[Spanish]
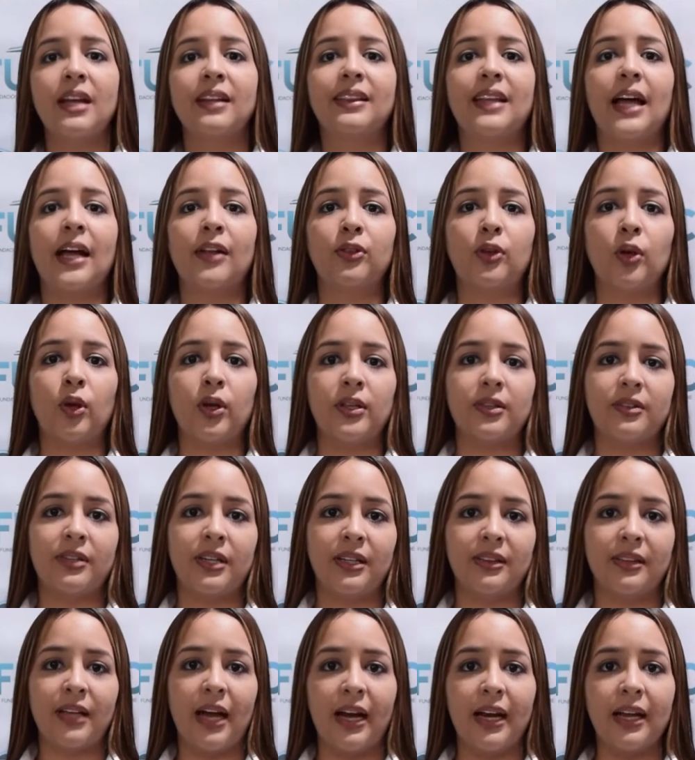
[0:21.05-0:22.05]
tanto
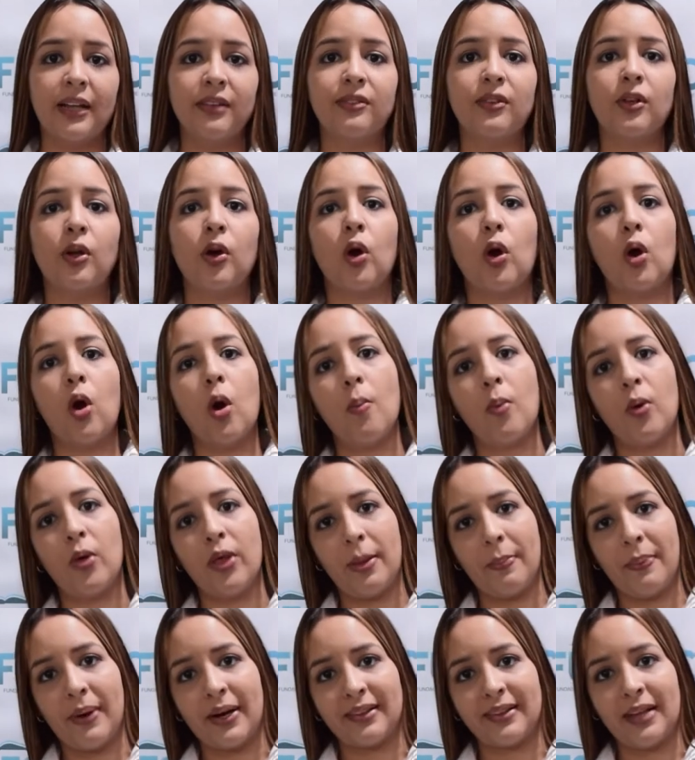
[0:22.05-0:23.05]
distritales como
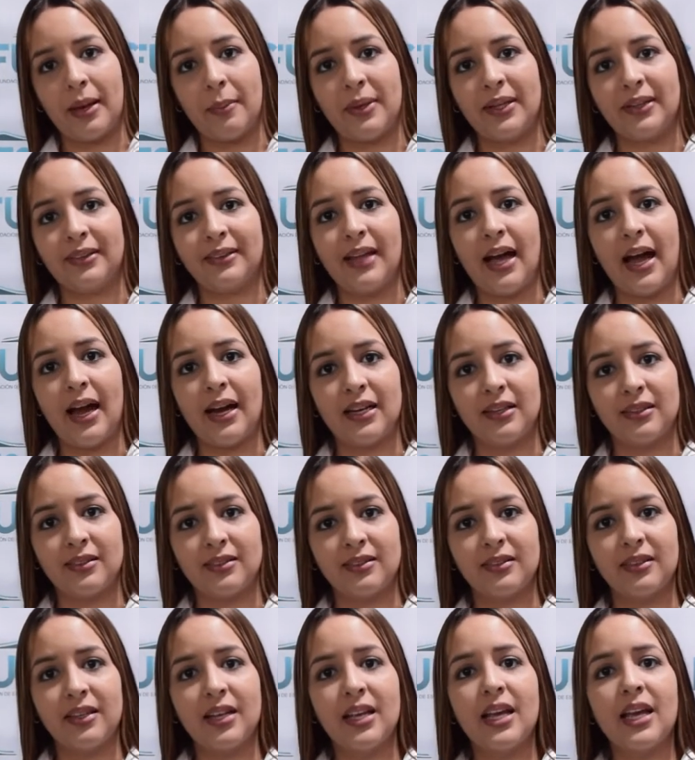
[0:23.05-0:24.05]

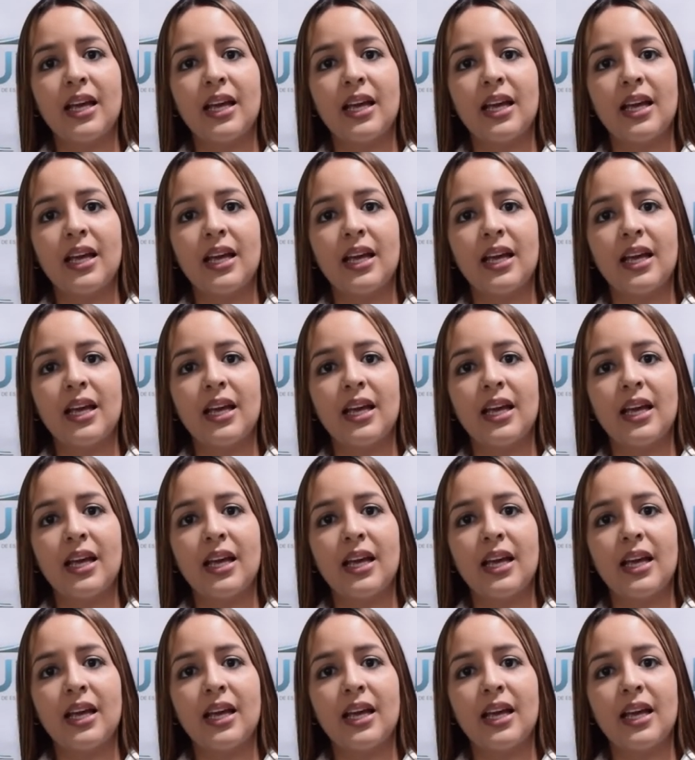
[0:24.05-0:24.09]
departamentales,